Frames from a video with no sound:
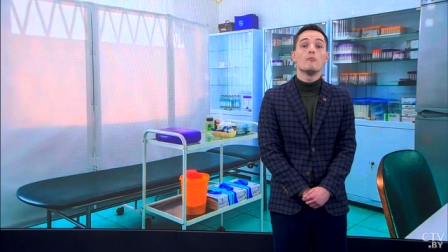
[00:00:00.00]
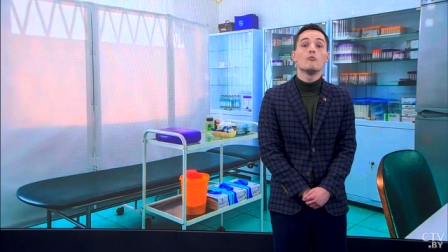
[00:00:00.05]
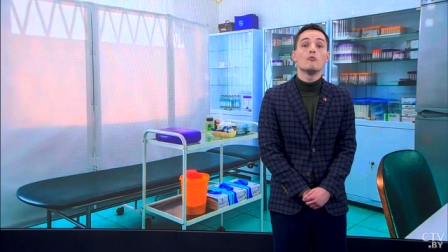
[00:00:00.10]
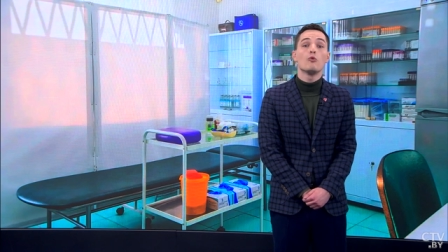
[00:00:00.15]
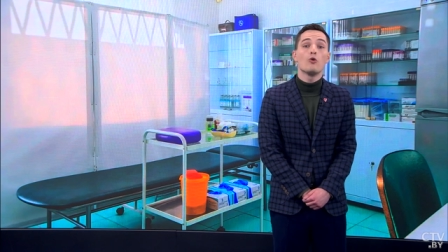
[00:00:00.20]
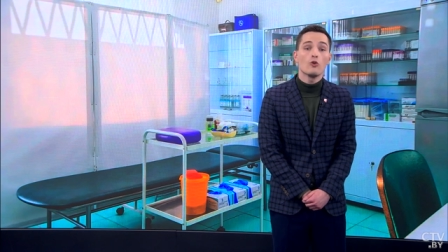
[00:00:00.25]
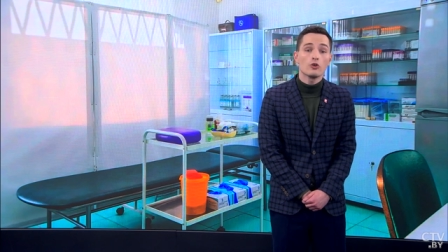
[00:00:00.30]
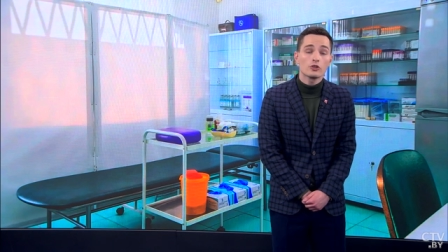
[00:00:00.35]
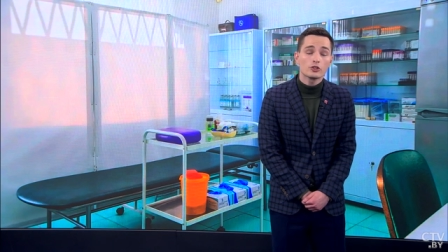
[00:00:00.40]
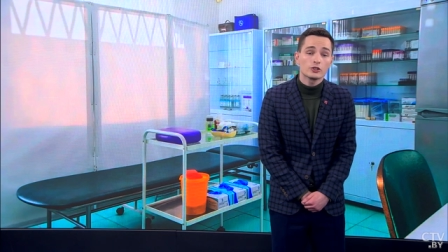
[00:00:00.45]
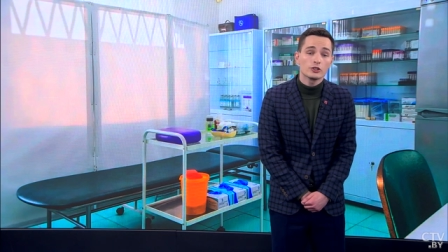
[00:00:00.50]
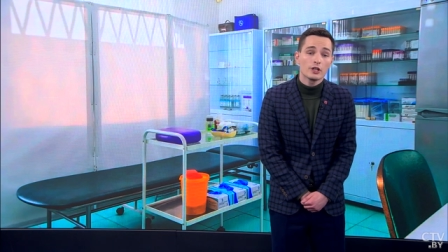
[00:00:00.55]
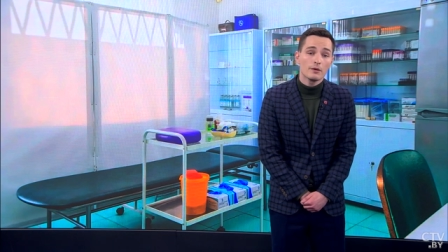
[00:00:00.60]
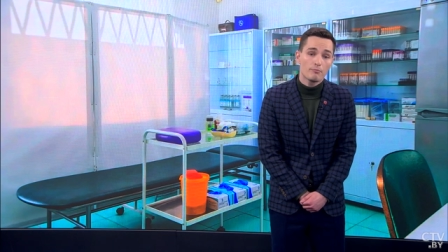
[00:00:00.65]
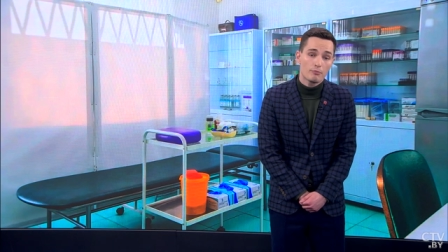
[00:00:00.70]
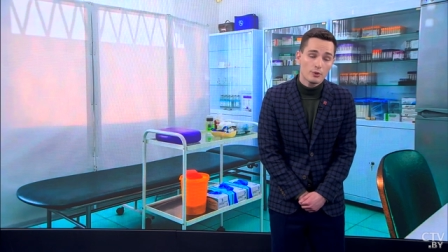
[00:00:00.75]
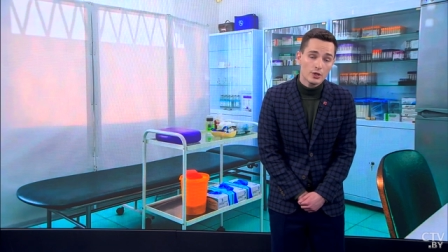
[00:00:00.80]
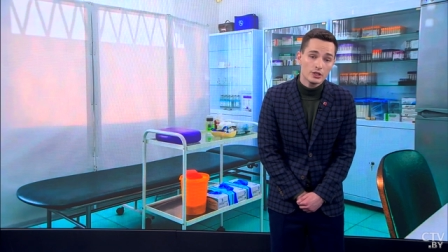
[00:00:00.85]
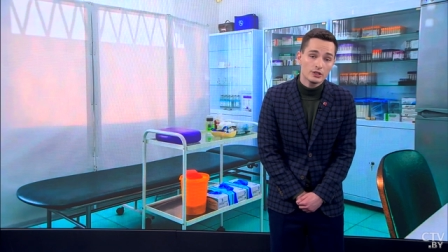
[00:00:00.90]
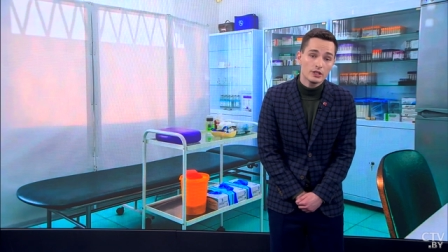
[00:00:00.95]
можно
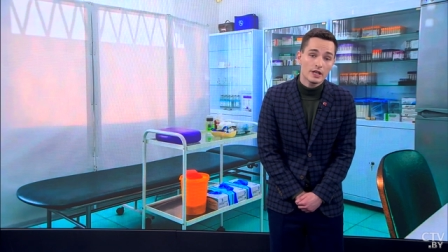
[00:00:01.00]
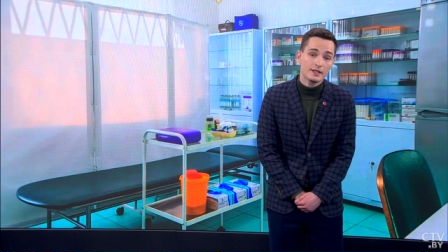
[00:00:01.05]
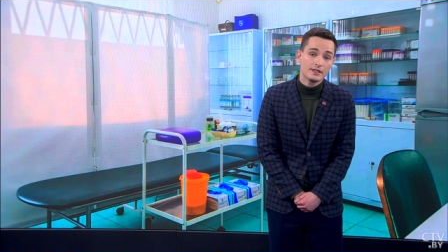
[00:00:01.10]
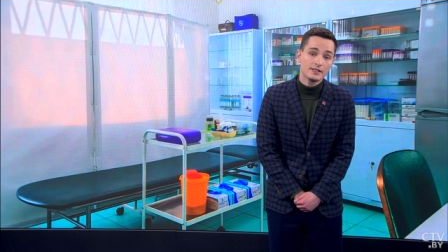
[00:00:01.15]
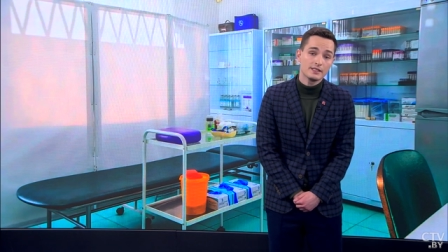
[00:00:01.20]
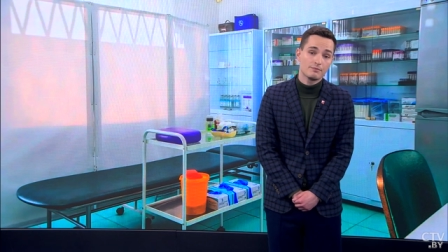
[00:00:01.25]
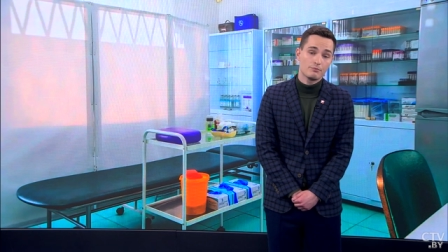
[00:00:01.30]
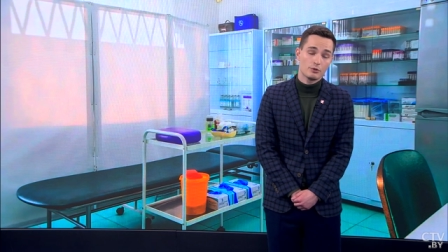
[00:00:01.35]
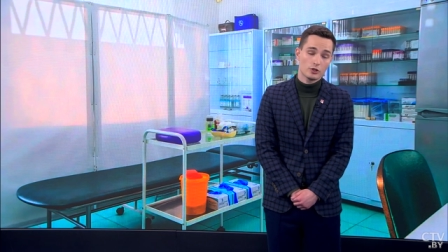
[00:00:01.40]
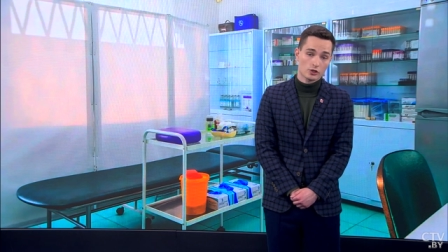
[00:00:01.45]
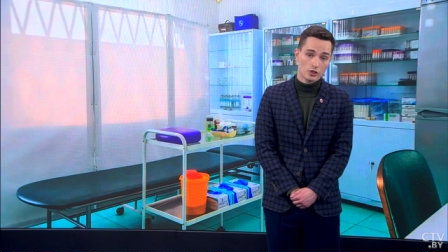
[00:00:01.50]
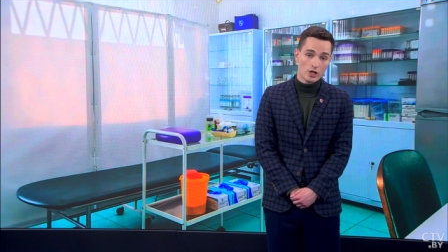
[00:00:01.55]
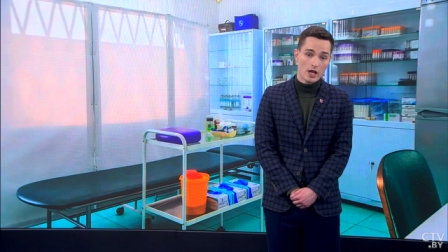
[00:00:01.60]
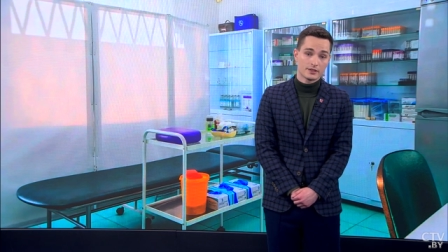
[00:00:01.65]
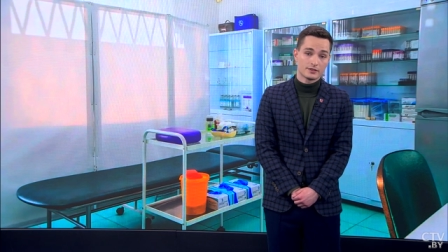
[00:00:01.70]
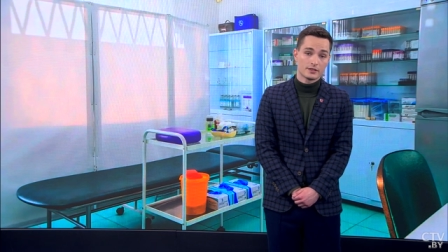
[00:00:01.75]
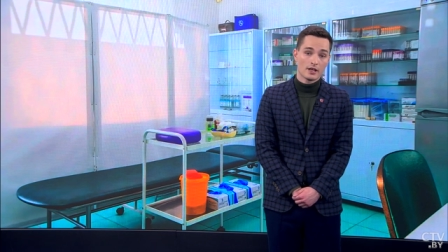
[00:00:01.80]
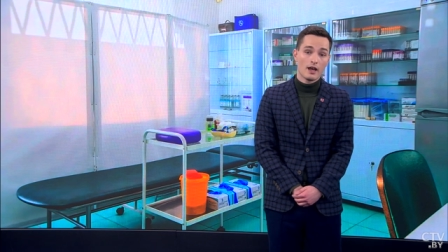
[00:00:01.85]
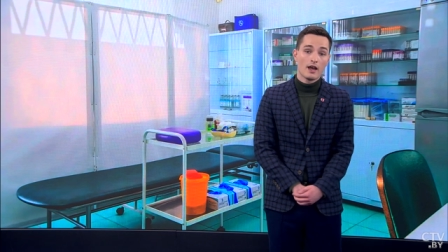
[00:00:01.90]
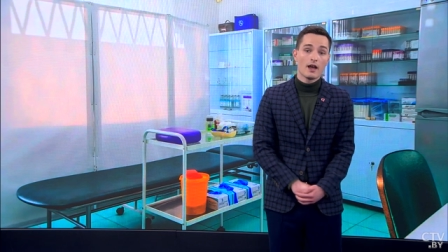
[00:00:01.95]
было
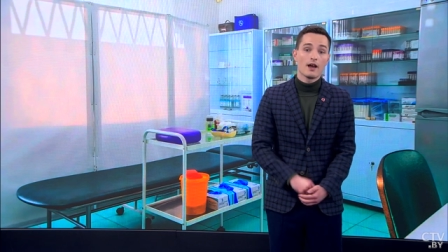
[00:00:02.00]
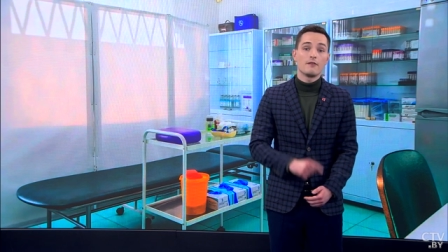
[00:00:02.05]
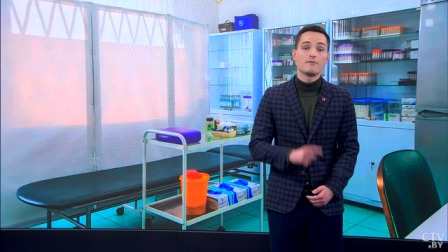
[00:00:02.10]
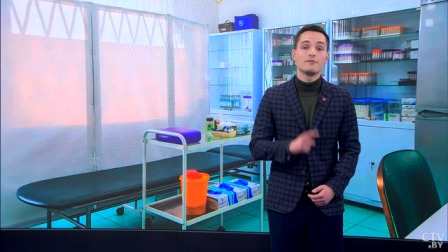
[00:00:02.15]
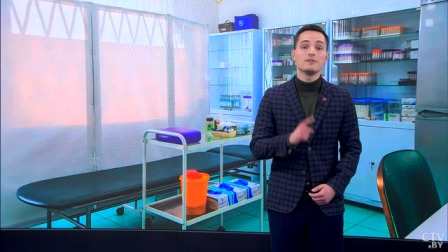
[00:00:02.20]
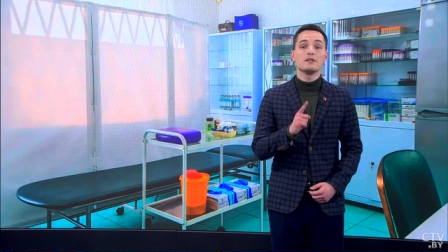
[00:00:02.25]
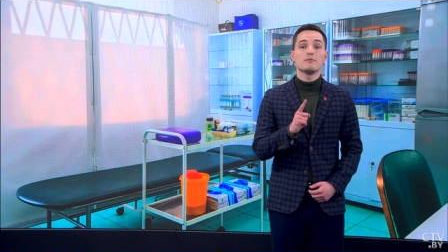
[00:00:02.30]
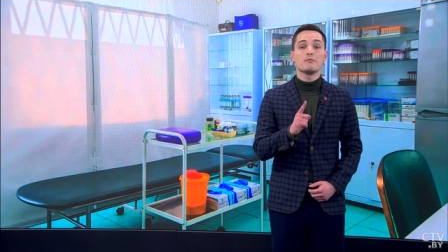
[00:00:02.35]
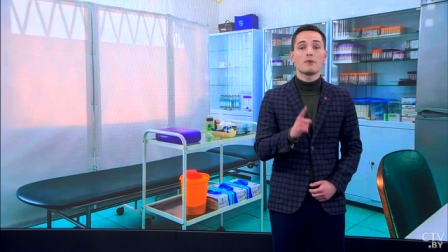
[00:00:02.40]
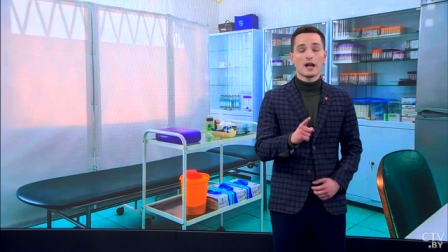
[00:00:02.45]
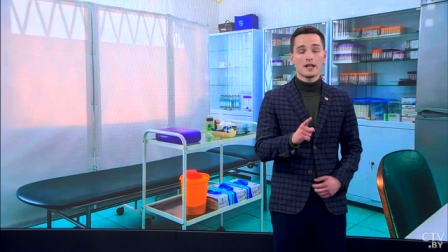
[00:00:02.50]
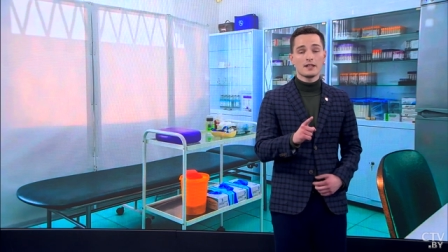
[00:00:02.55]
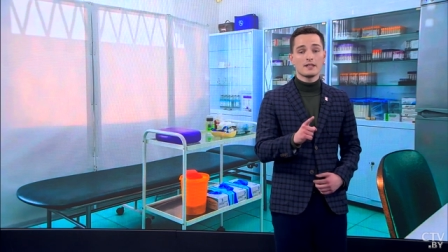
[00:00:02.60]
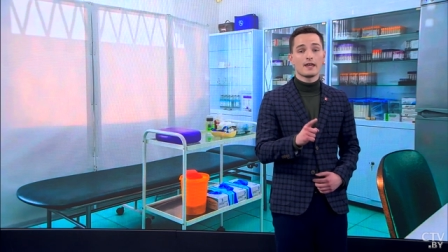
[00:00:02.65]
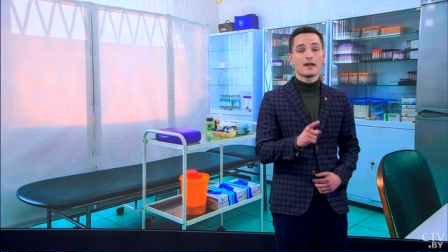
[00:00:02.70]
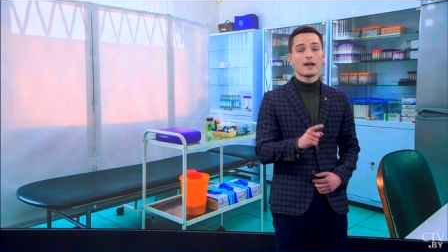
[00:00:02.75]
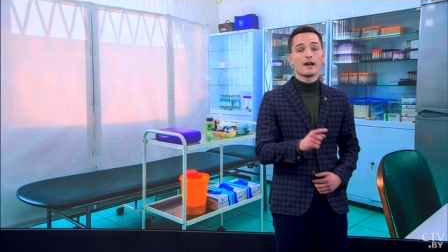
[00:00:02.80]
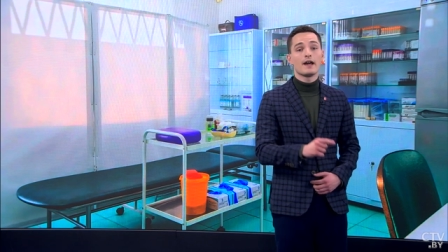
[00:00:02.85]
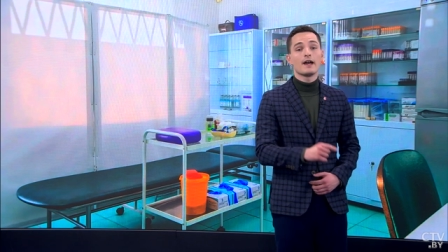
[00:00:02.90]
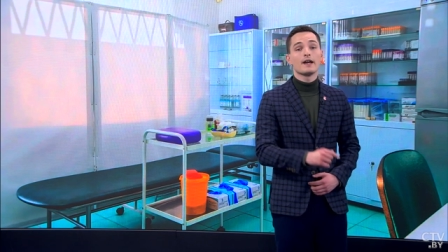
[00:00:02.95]
избежать.
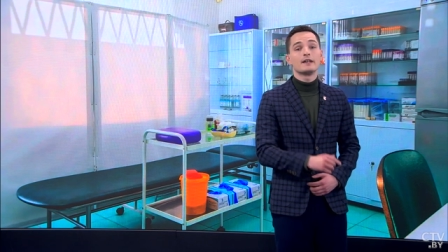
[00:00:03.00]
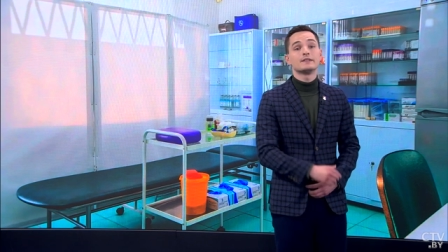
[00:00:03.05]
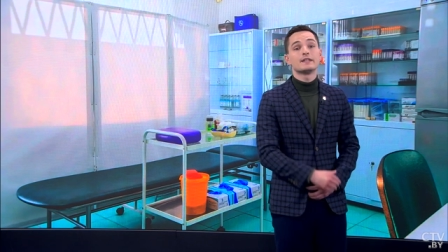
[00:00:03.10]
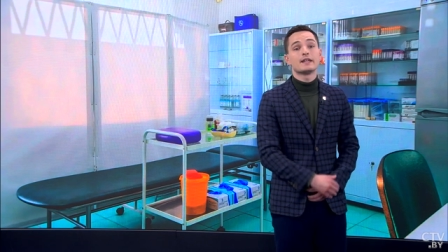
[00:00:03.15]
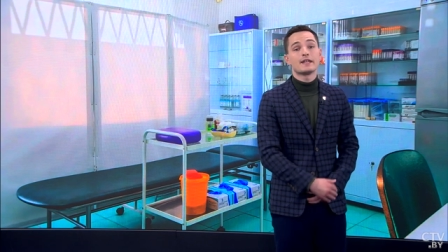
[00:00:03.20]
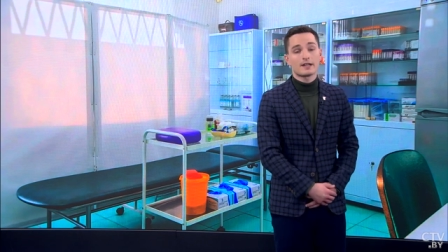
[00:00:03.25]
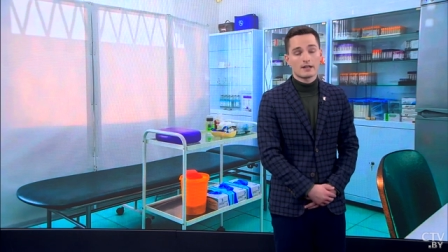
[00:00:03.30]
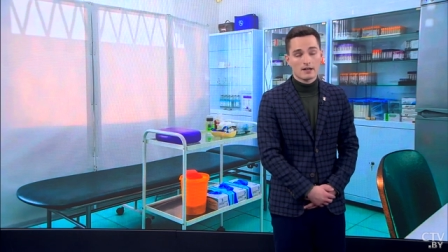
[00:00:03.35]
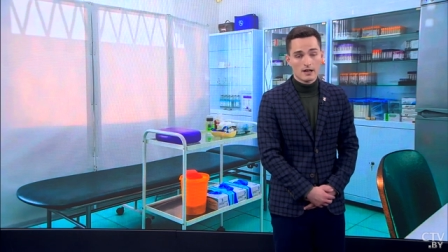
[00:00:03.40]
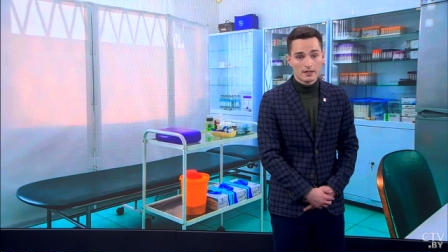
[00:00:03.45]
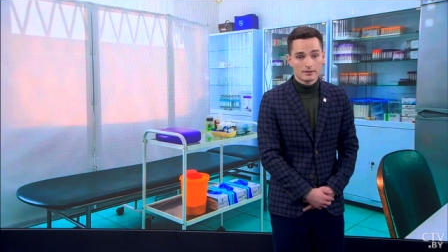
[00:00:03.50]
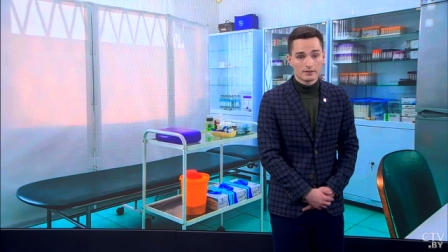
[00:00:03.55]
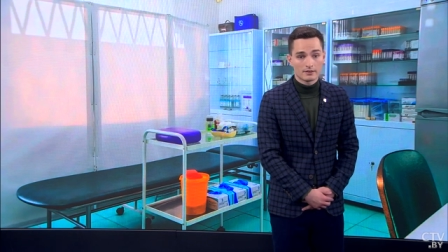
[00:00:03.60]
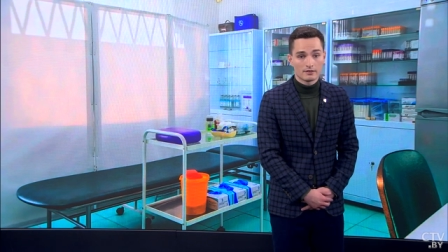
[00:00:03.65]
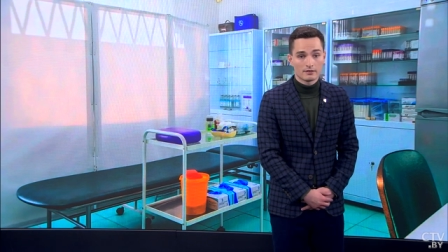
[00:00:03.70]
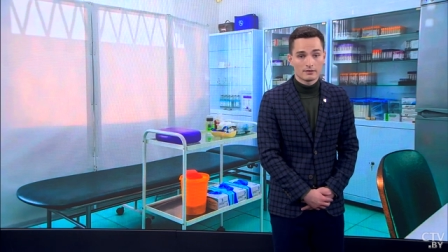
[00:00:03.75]
Внимание на экран.